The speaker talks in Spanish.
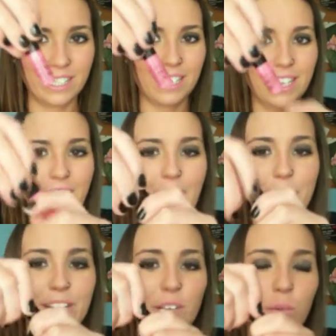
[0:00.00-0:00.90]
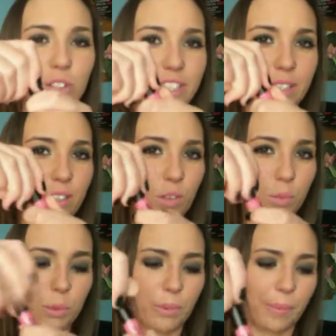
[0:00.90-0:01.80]
A ver, ninguno tiene, no es muy
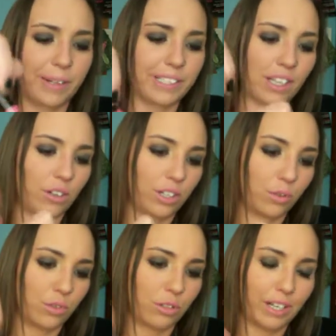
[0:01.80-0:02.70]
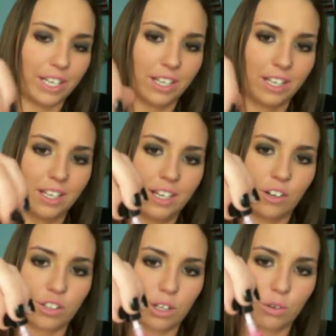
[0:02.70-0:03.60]
pigmentado ninguno, ¿vale? Os
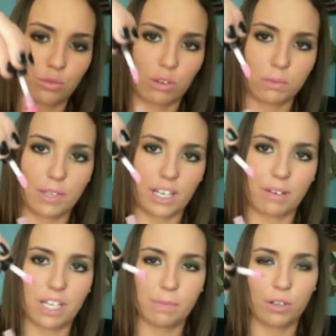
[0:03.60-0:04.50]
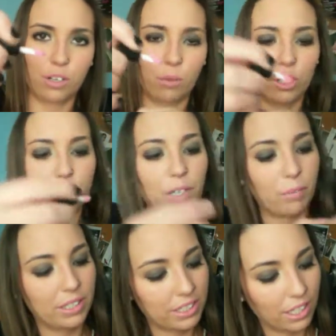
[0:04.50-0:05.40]
hago swatch para que veáis, pero ninguno es
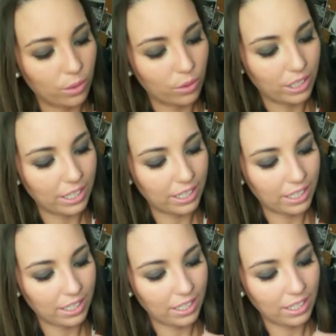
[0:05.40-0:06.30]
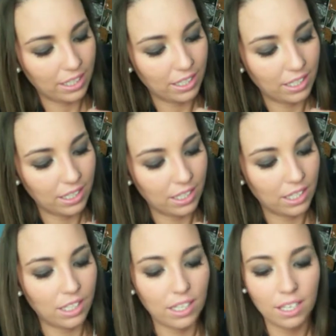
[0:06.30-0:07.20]
pigmentado. Eh
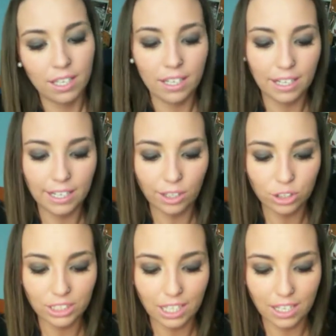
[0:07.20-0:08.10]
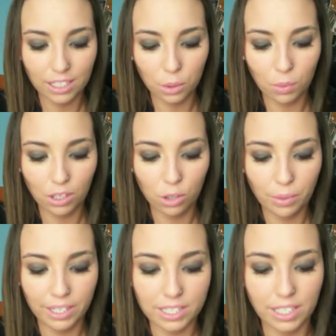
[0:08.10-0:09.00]
el rosita, aquí igual lo
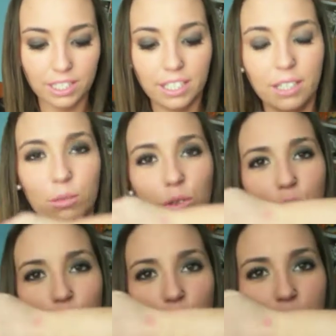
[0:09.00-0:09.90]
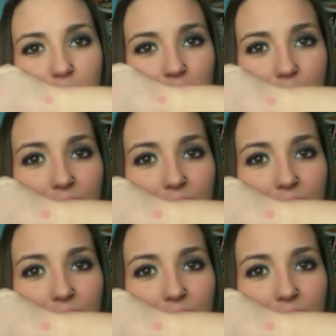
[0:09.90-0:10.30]
veis que tiene un color rosita, ¿vale?